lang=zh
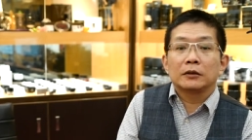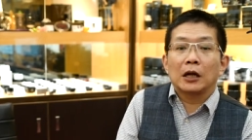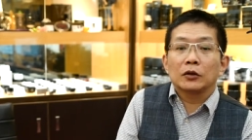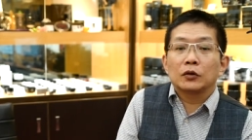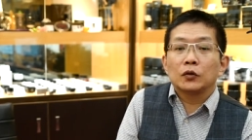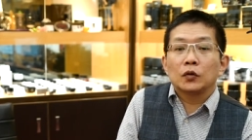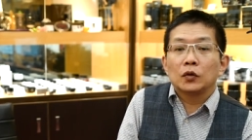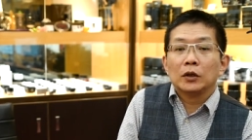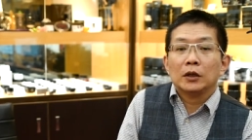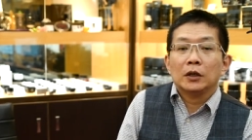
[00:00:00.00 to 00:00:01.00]
当
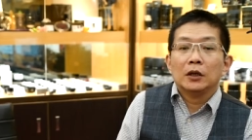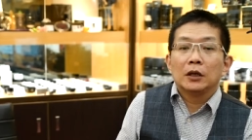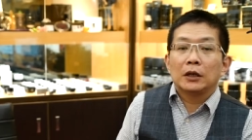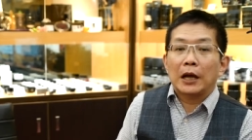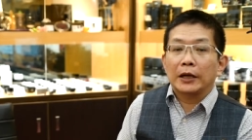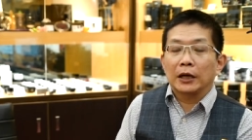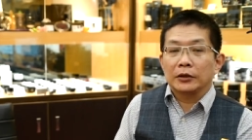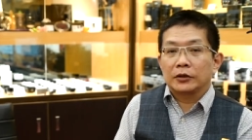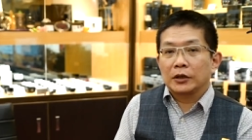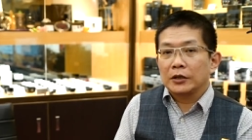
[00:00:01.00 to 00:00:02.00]
初徕卡
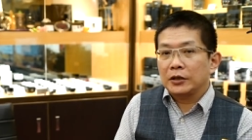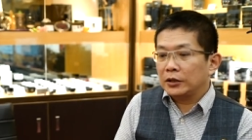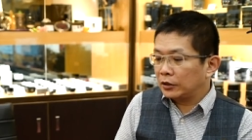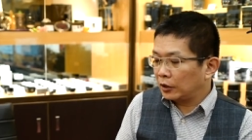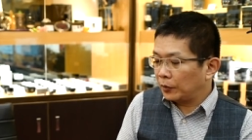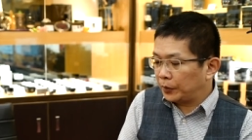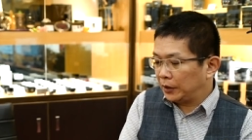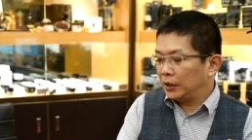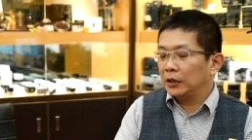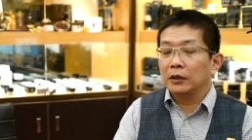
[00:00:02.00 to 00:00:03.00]
设计这个比
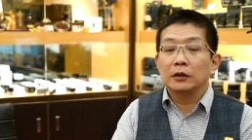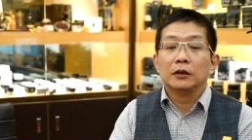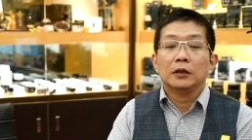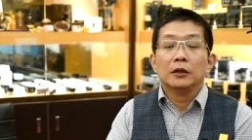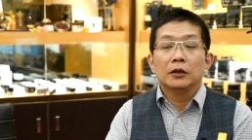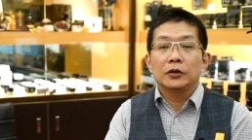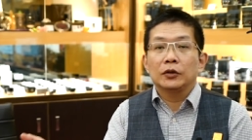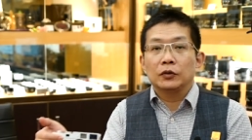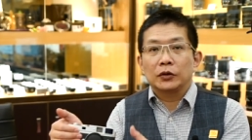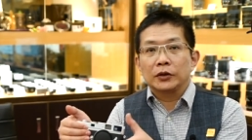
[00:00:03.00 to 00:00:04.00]
例呢，
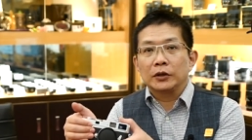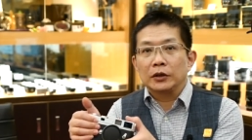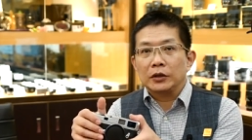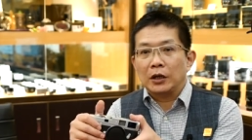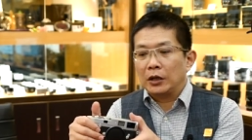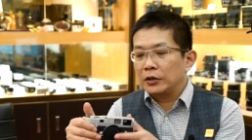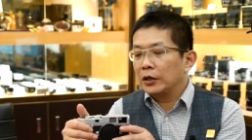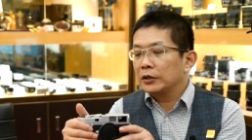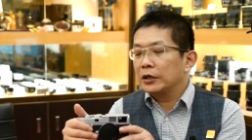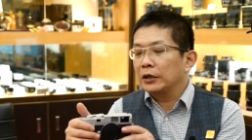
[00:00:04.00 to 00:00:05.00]
就是呃
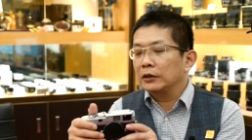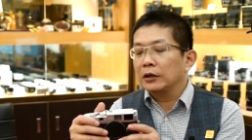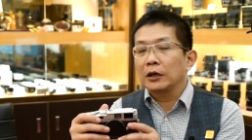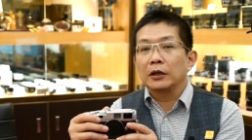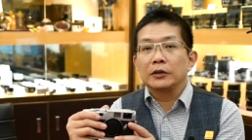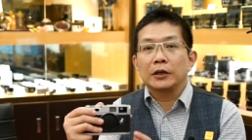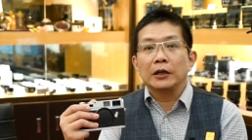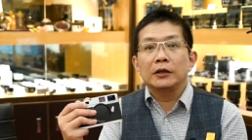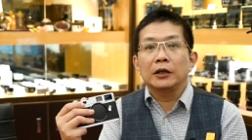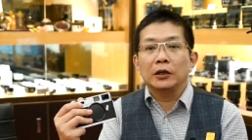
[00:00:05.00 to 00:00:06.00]
因应那个
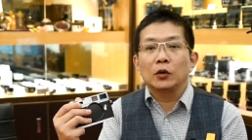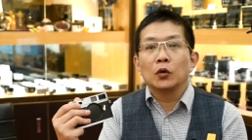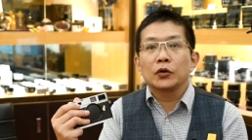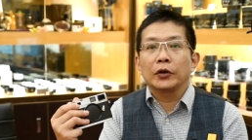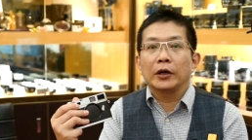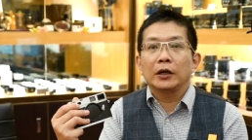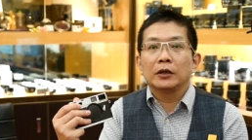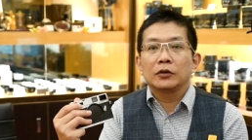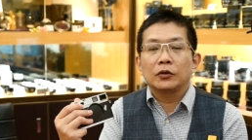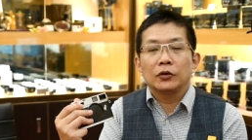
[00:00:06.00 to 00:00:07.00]
人体工学呢
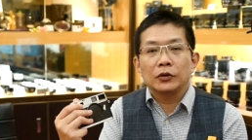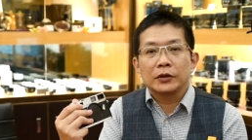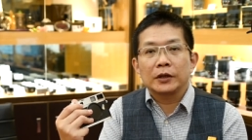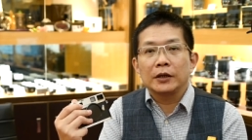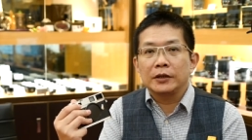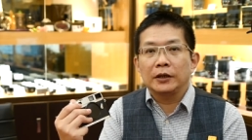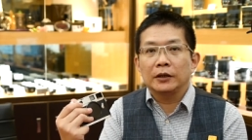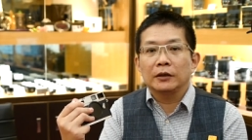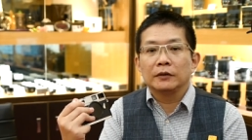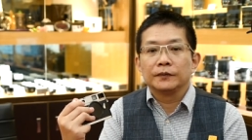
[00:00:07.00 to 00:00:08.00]
去设计的。